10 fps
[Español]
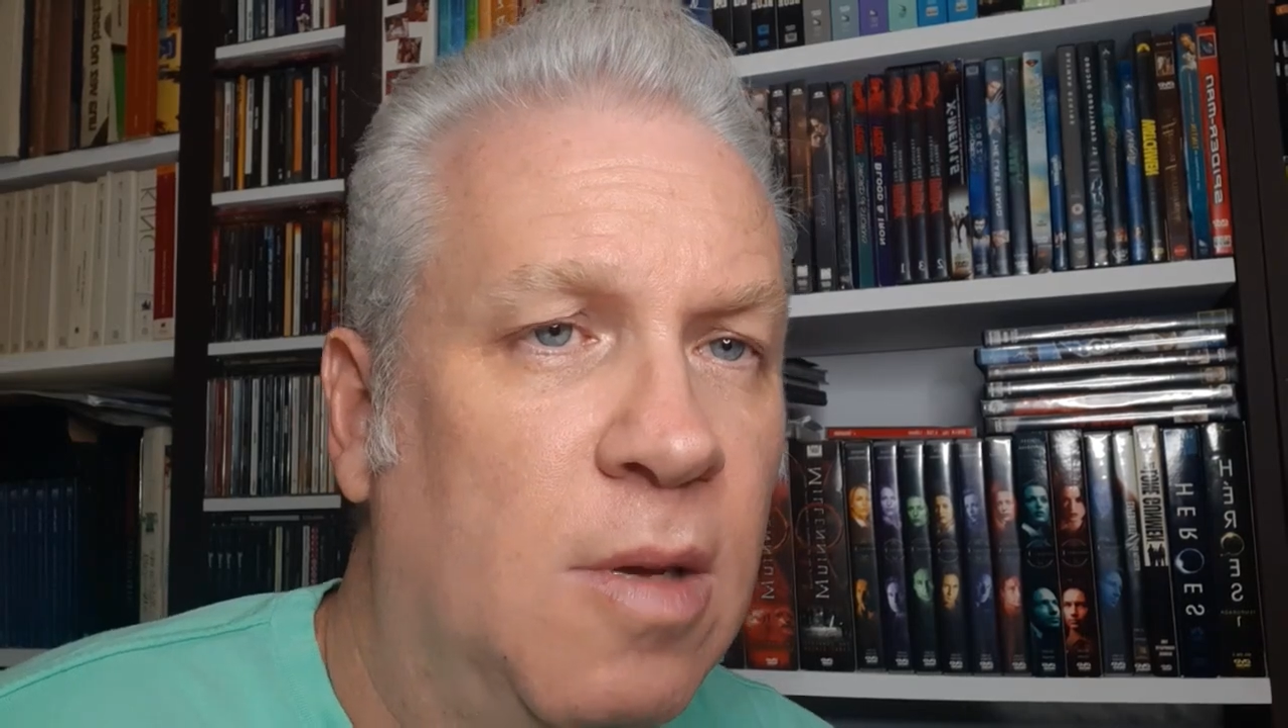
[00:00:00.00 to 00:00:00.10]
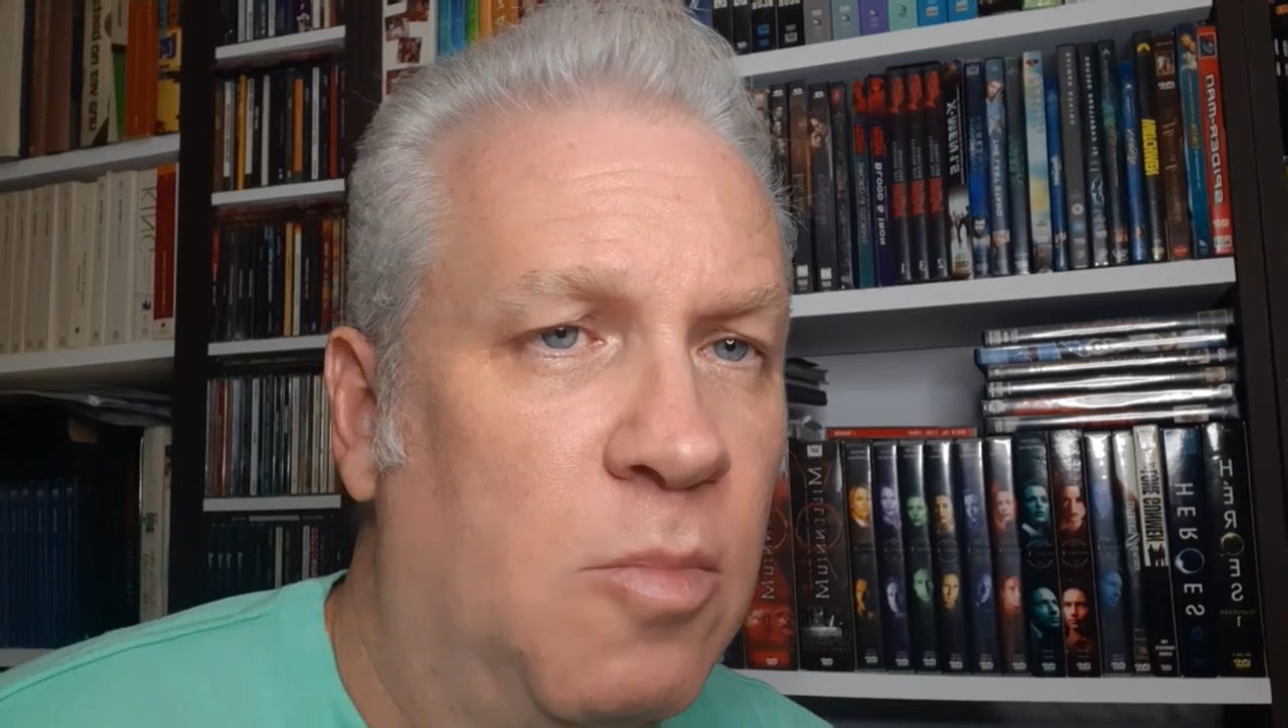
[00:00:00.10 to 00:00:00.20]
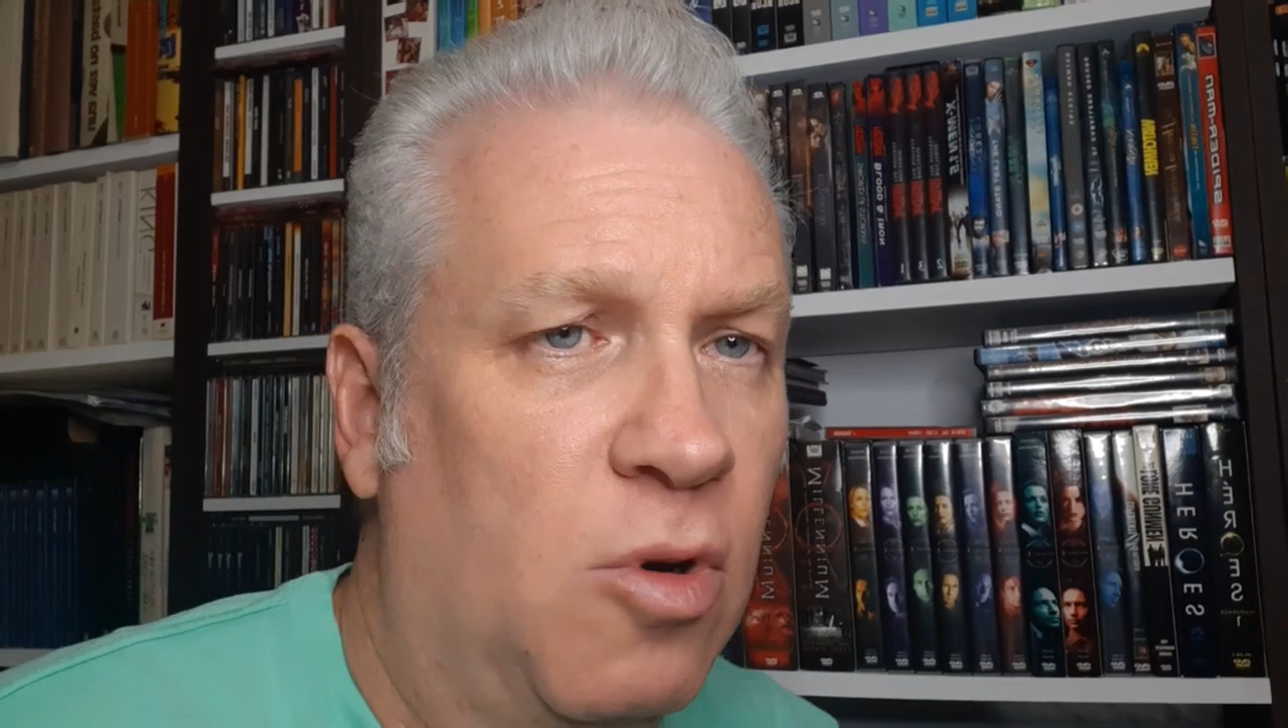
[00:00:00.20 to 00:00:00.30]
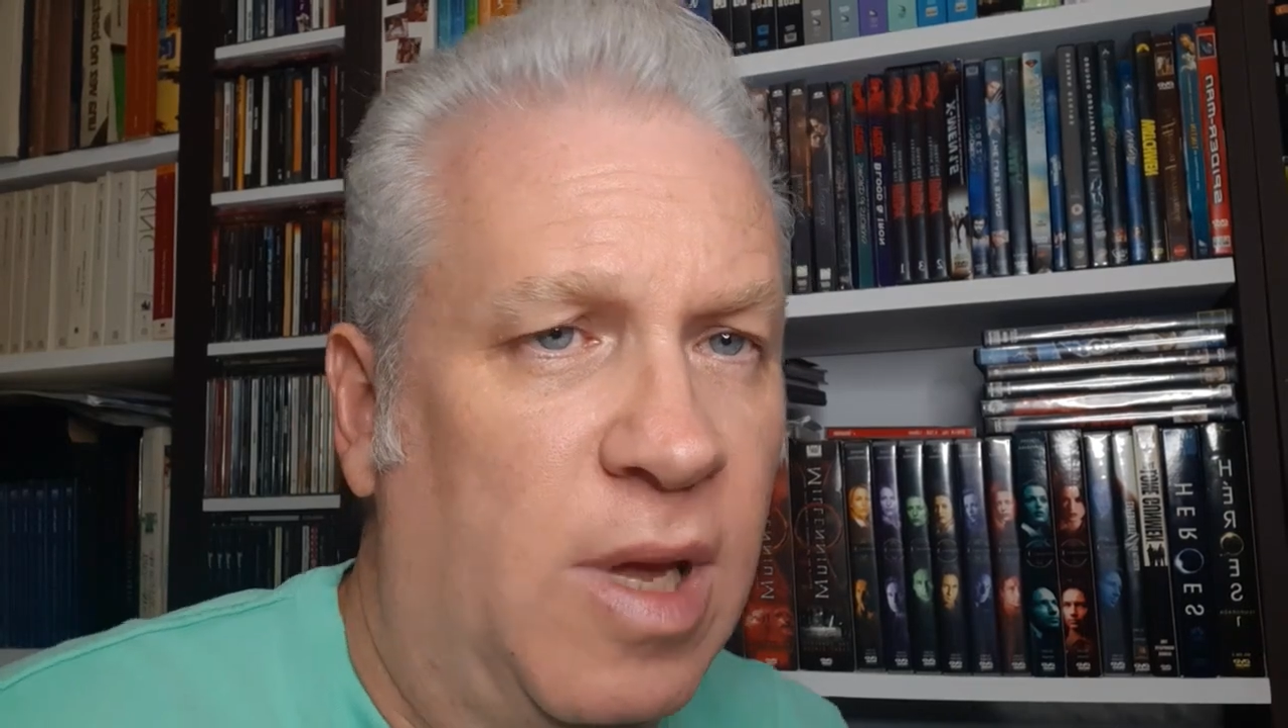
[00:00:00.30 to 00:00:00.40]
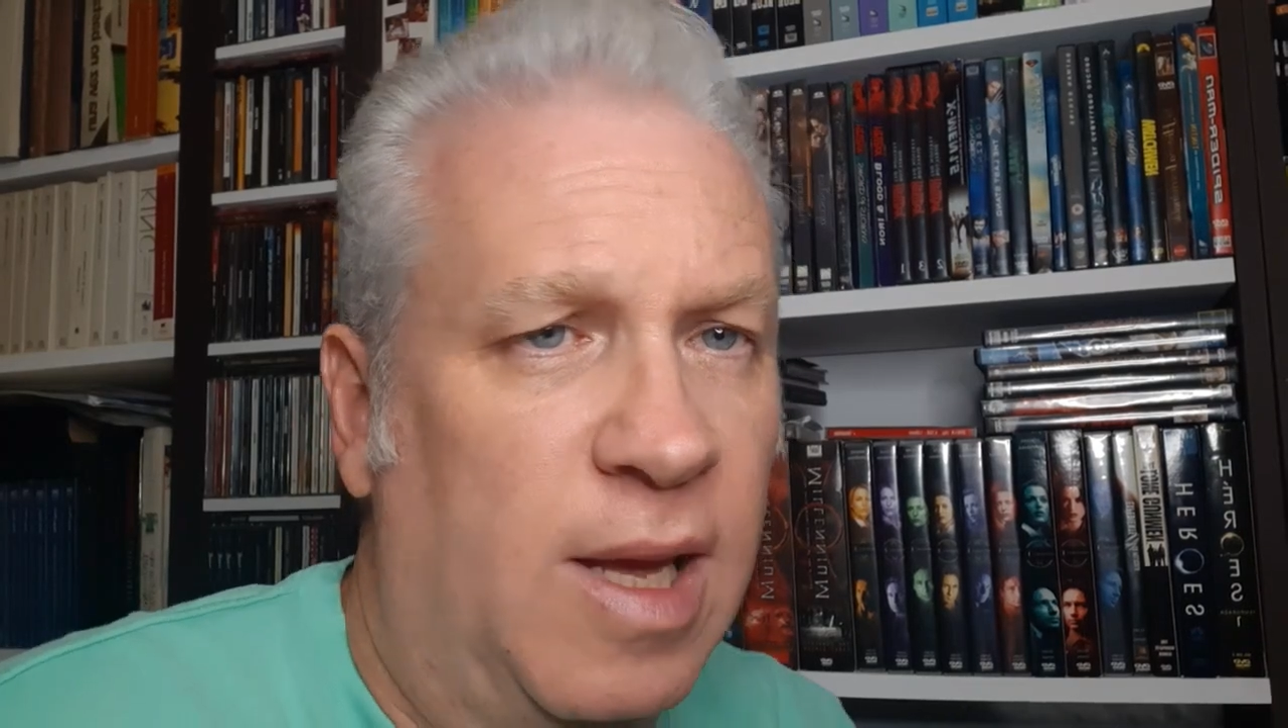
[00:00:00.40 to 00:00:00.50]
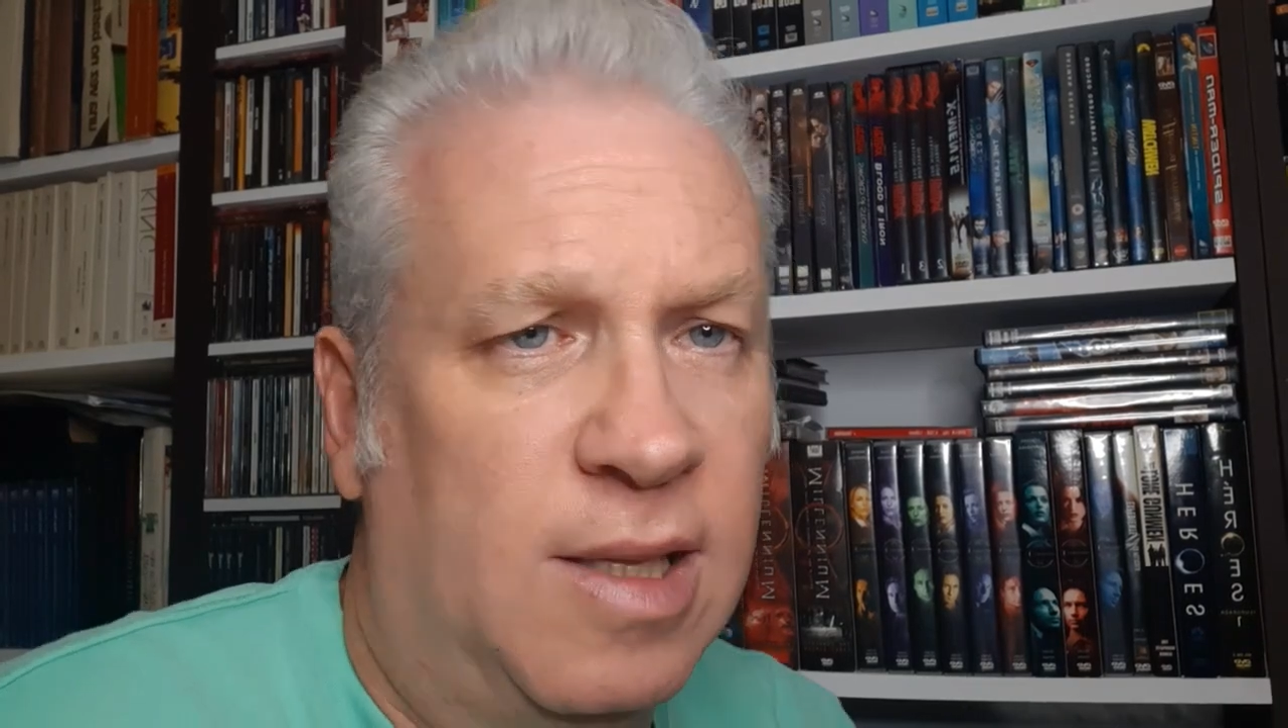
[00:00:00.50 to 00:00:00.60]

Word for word: porque en